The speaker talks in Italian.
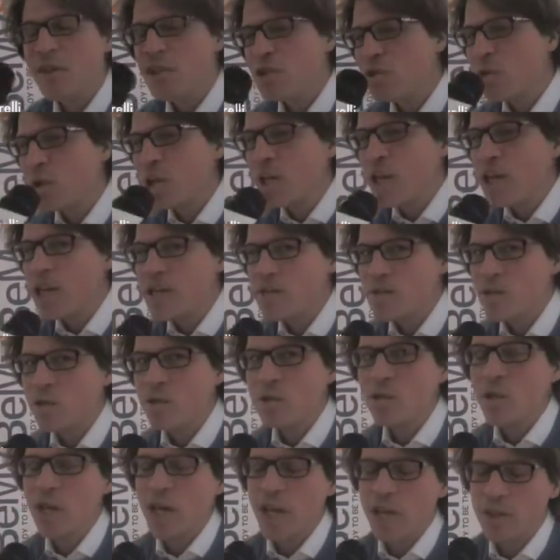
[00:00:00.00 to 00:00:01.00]
Faccio qualche caso
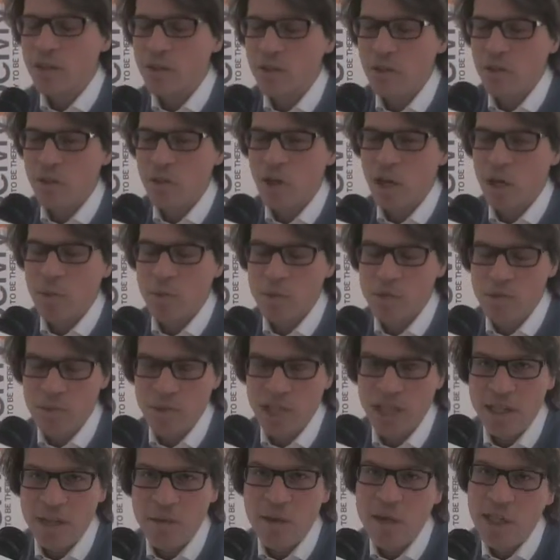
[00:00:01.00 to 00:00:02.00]
concreto, allora la
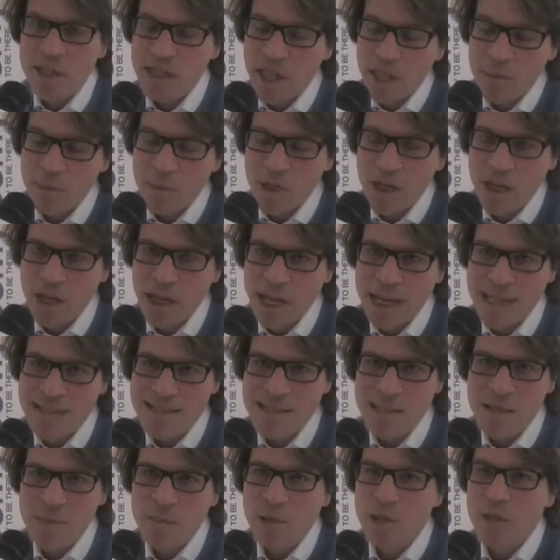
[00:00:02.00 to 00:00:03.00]
possibilità di guadagnare per i
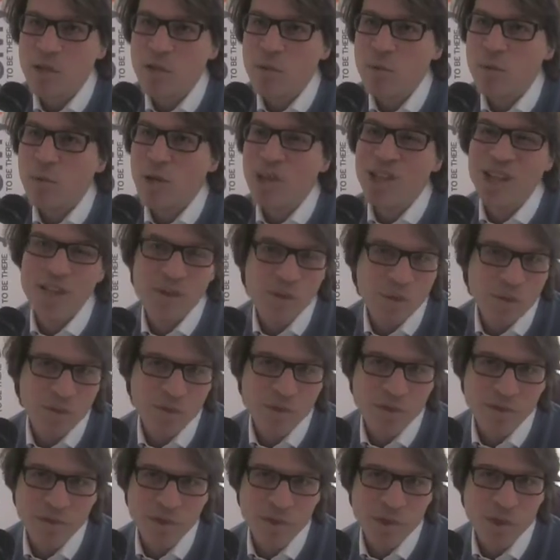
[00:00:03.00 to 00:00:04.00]
ragazzi dipende un po' da
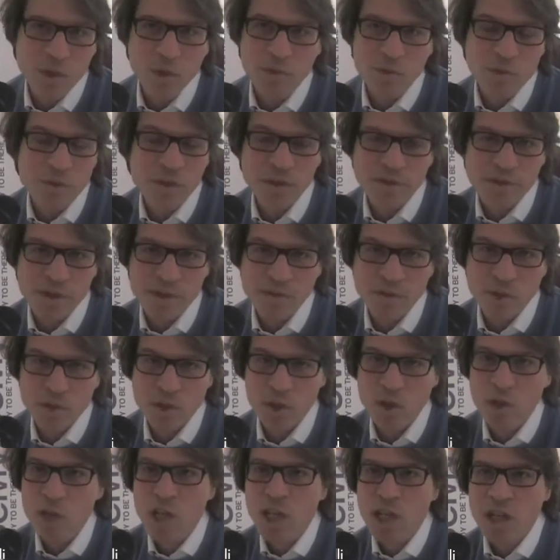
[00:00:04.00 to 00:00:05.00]
dove, dove
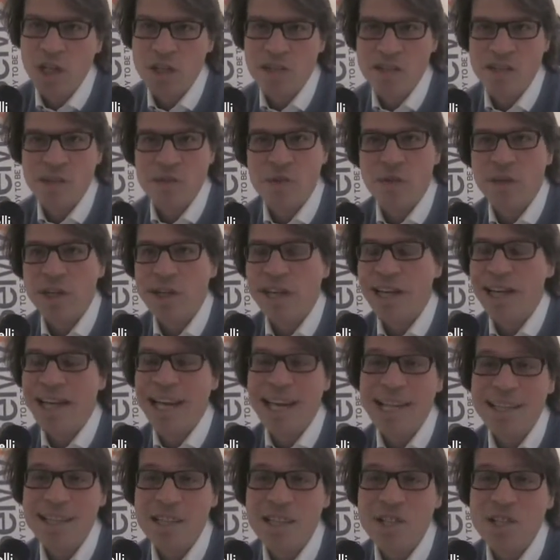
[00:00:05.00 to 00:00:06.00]
vivono, nel senso che nelle
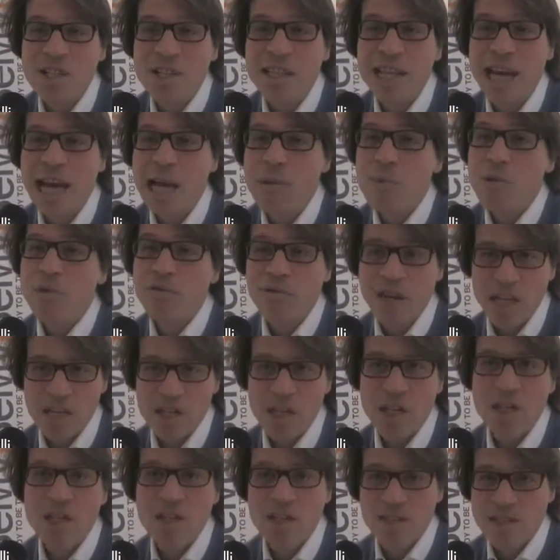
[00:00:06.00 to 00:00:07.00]
grandi città è più
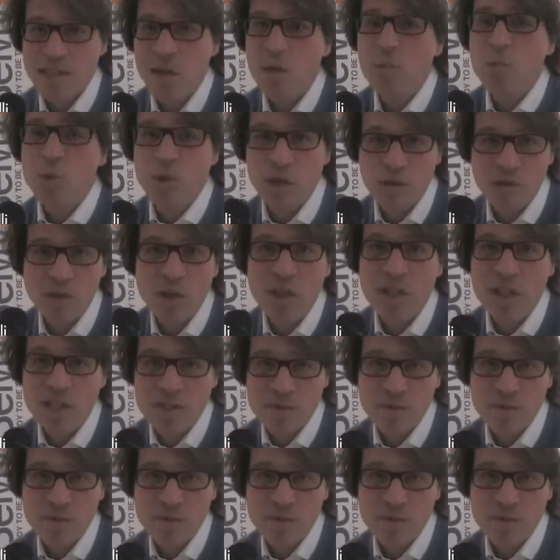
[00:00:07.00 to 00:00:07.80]
facile che ci siano più lavori da